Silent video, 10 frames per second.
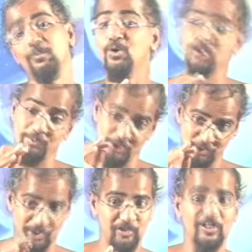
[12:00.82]
मोक्ष भी
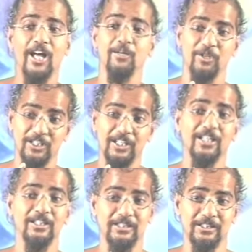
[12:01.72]
तो संसार में ही
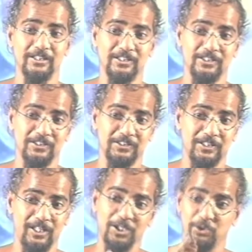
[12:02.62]
है
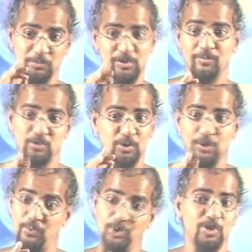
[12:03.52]
अगर तुम समझो
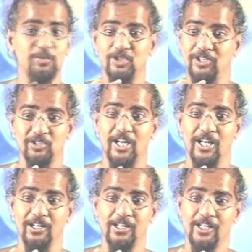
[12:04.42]
कि मोक्ष में
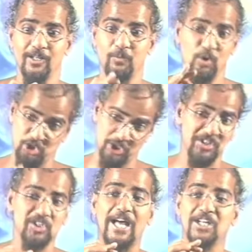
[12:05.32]
संसार मोक्ष
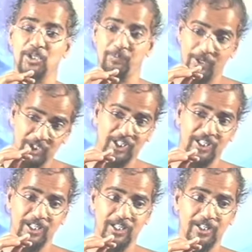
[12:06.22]
संसार से परे
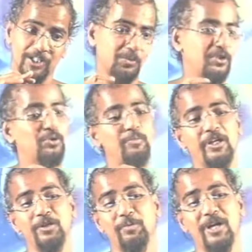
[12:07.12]
है तो ये
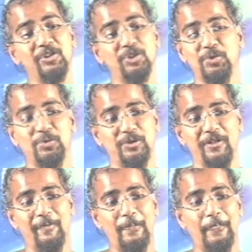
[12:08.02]
तुम्हारी भ्रांति
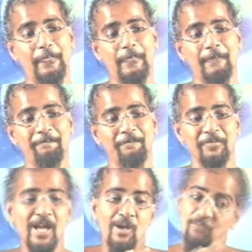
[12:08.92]
होगी
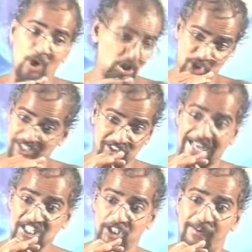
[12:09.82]
मोक्ष
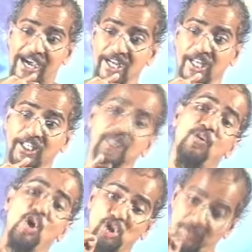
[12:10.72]
संसार से बाहर नहीं है
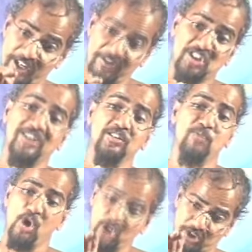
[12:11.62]
मोक्ष में भी सं,
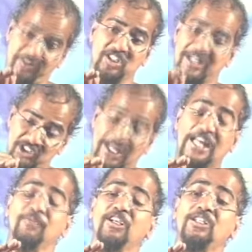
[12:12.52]
मोक्ष भी
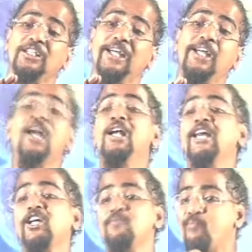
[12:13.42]
संसार में ही है
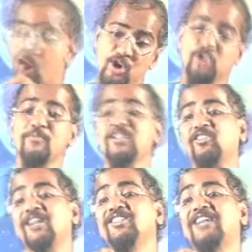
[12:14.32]
लेकिन मोक्ष में
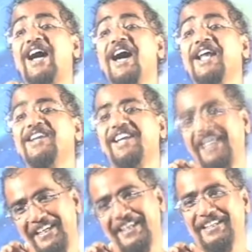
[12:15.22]
संसार
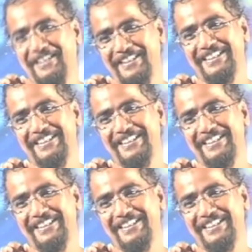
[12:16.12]
नहीं है